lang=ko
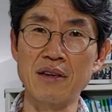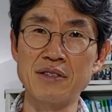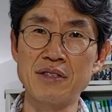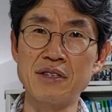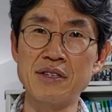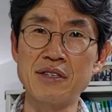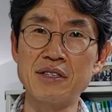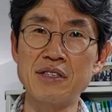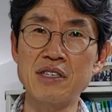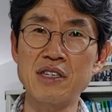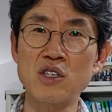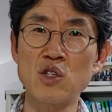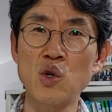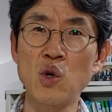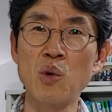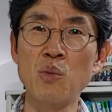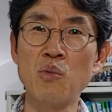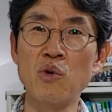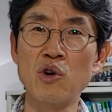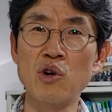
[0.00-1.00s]
실직
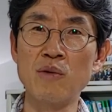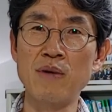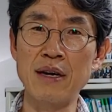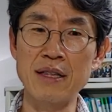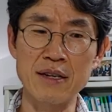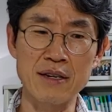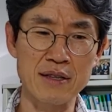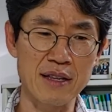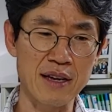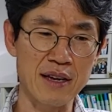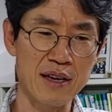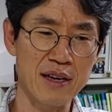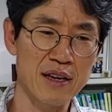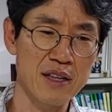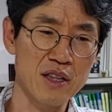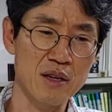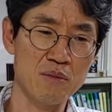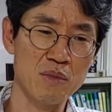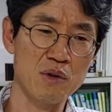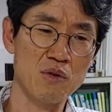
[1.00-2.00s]
통보를 받을 때
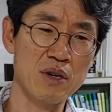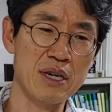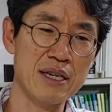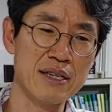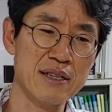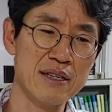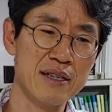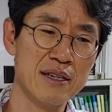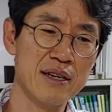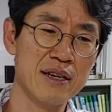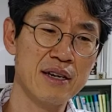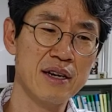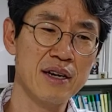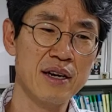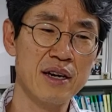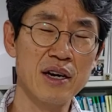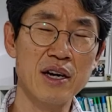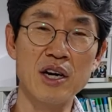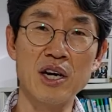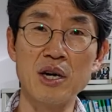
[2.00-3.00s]
number one,
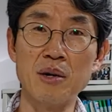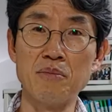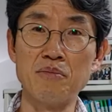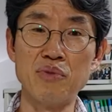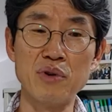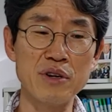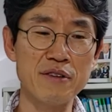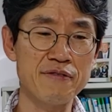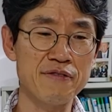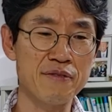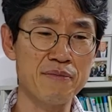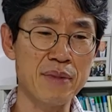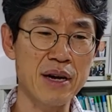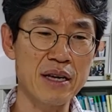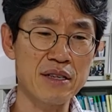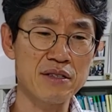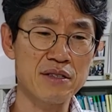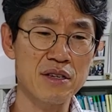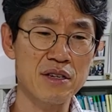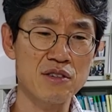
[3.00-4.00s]
a brief
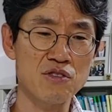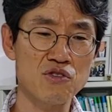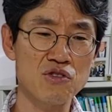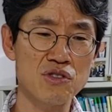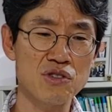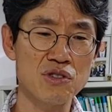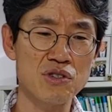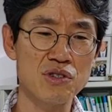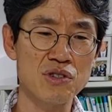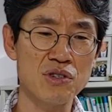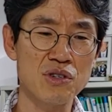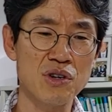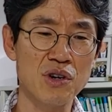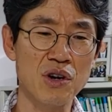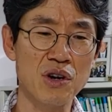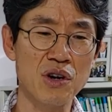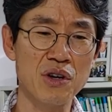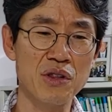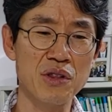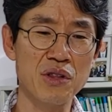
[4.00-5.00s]
message
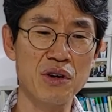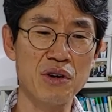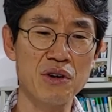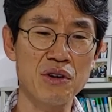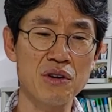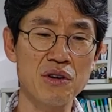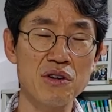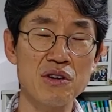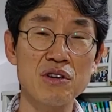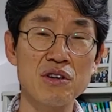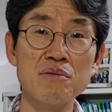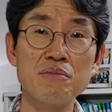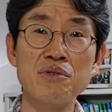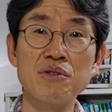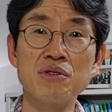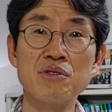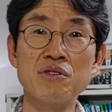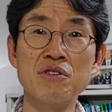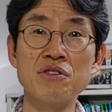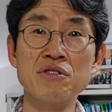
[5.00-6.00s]
on their
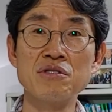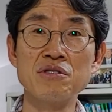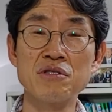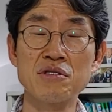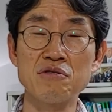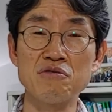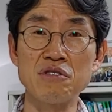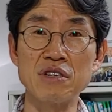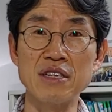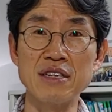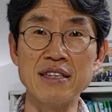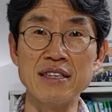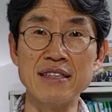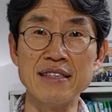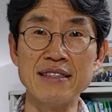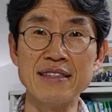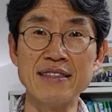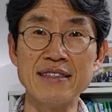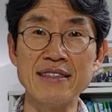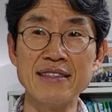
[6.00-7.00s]
computer
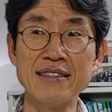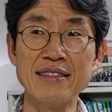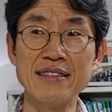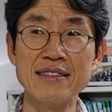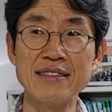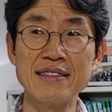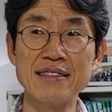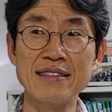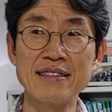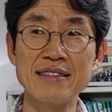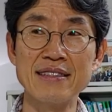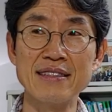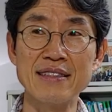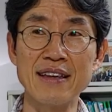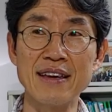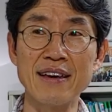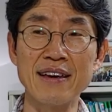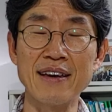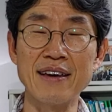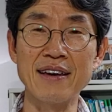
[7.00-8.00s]
screen.
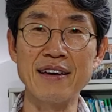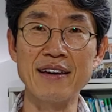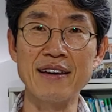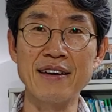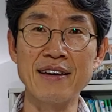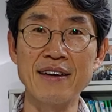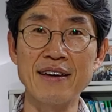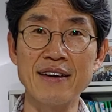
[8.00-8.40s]
네.